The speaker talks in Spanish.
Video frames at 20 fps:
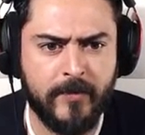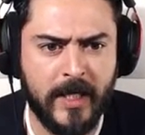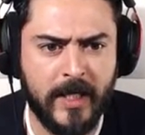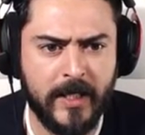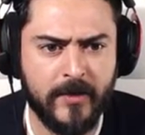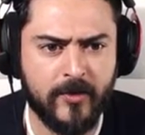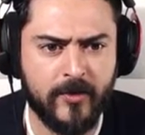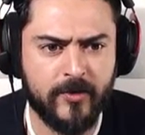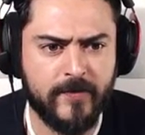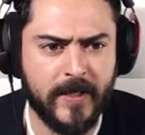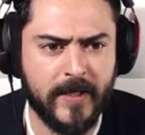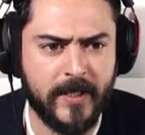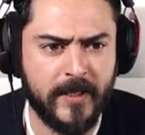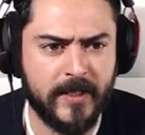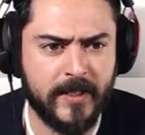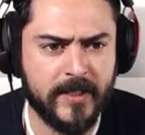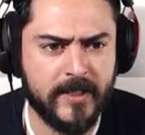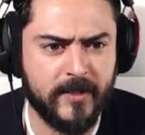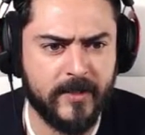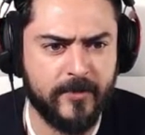Vale, dos
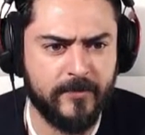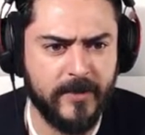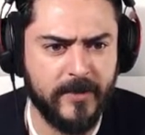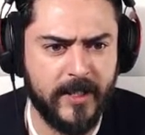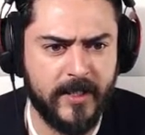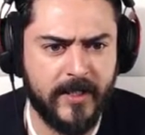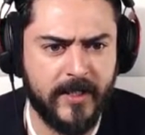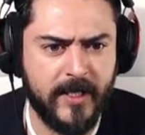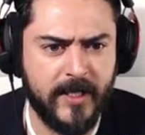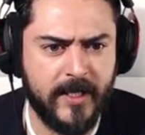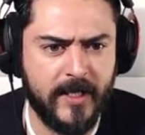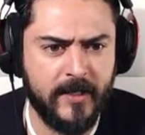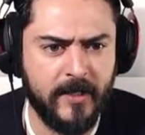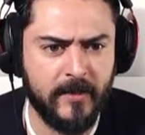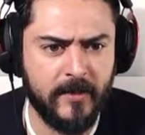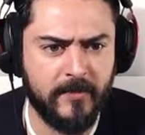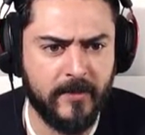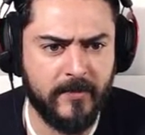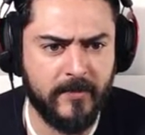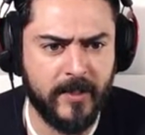barritas de comida
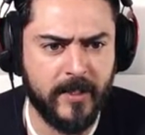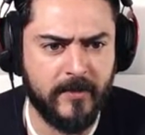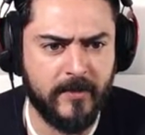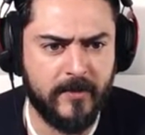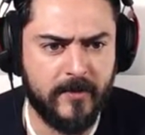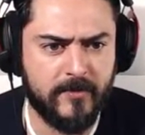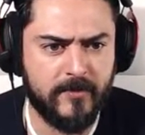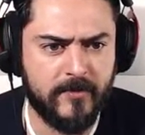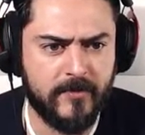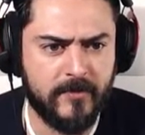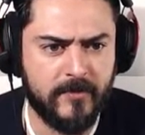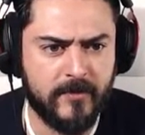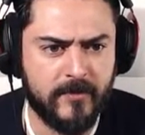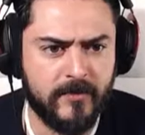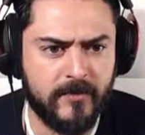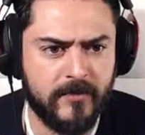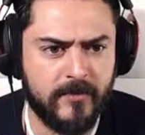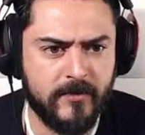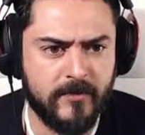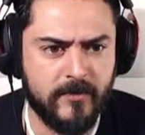y bebida
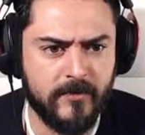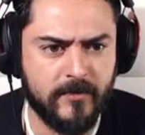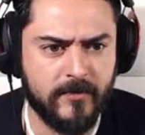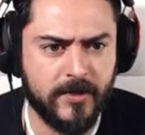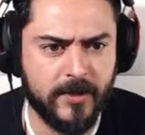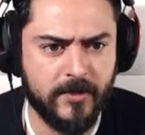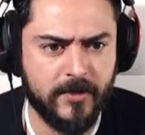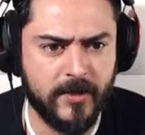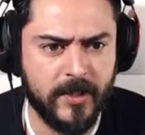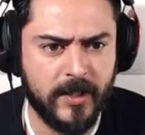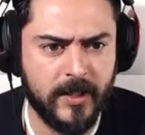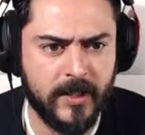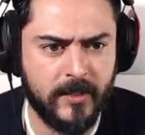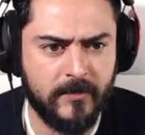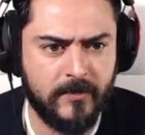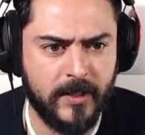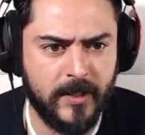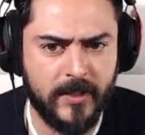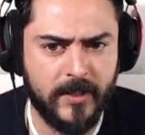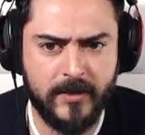¿Cómo se coge? Ah,
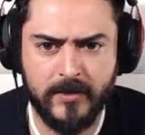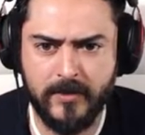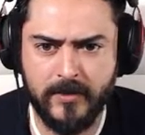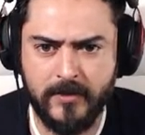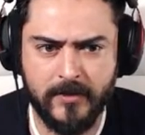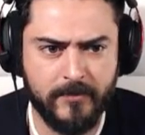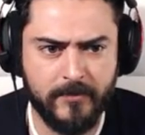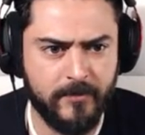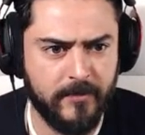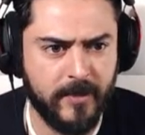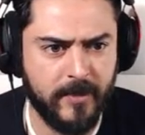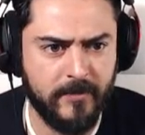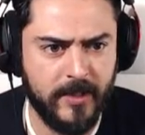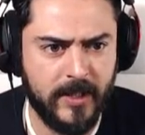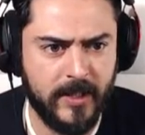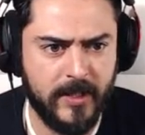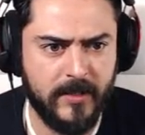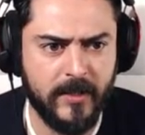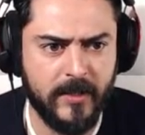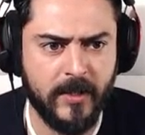vale
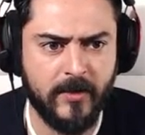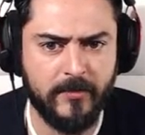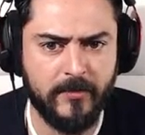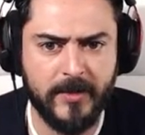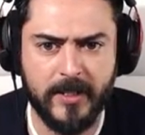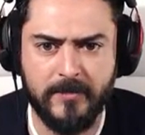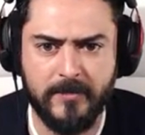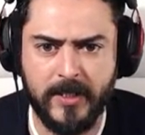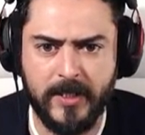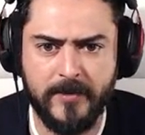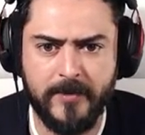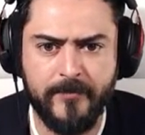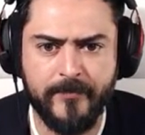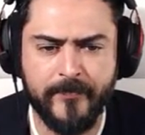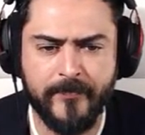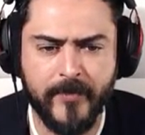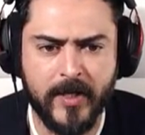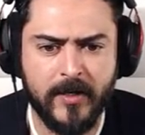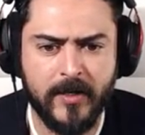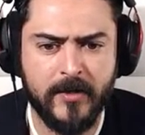Bebida y comida, vale
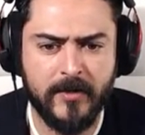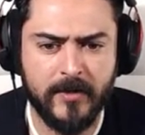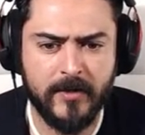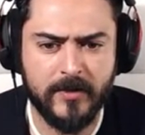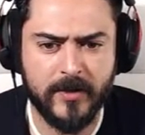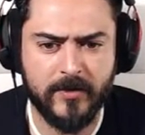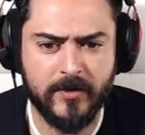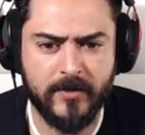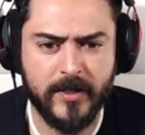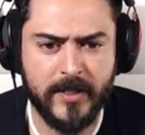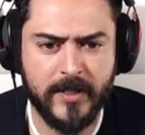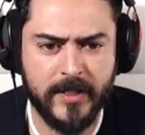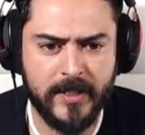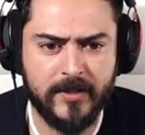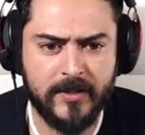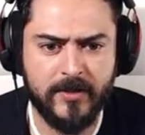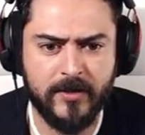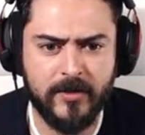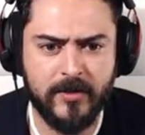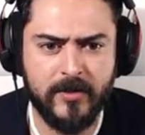Vamos a coger
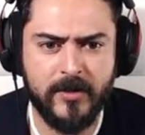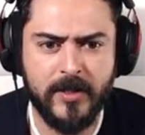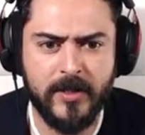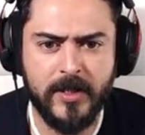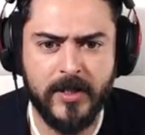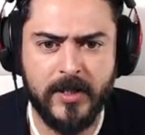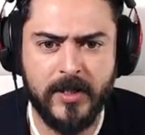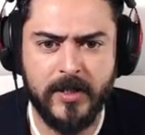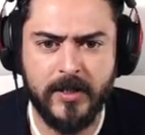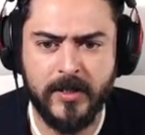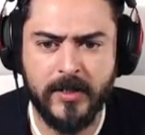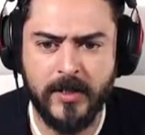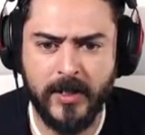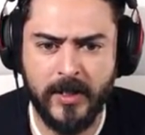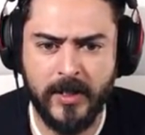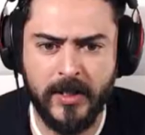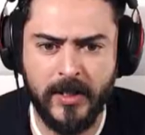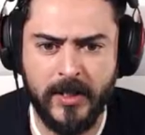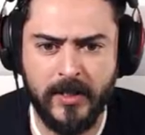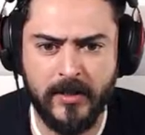eso
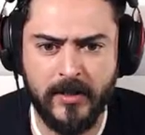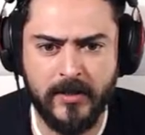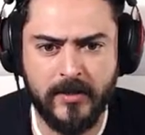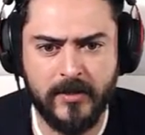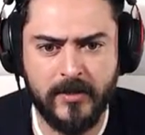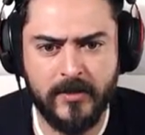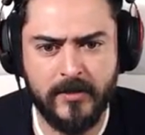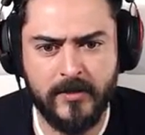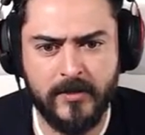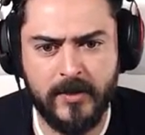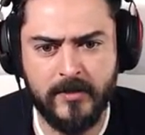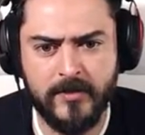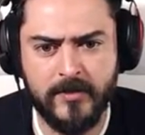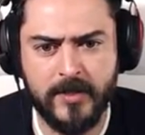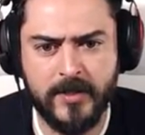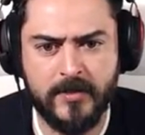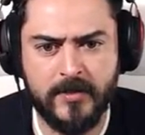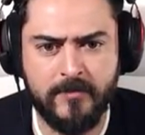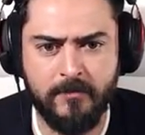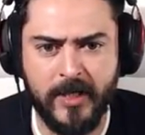Y
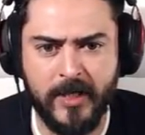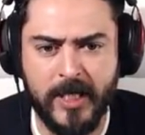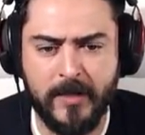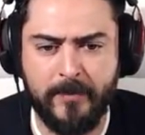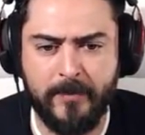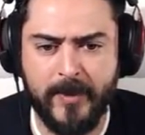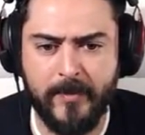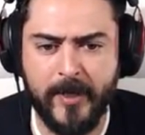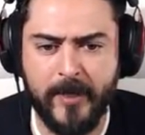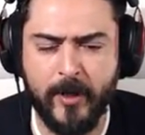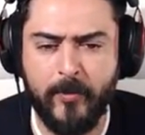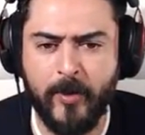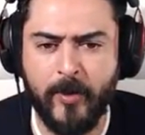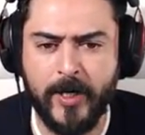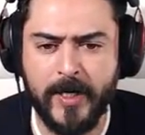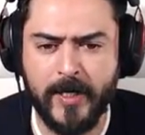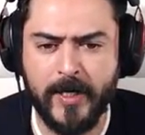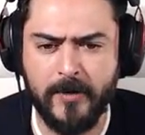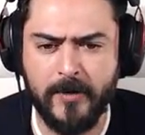vamos a mirar primero por